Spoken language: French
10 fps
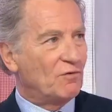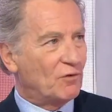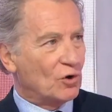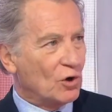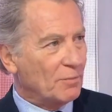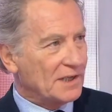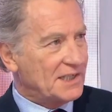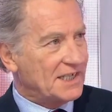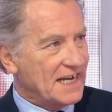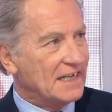folklore
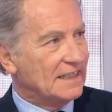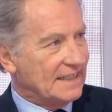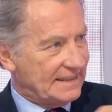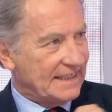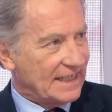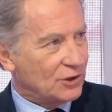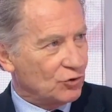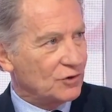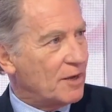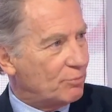mexicain, c'est quelque
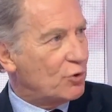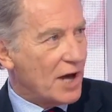chose d'un peu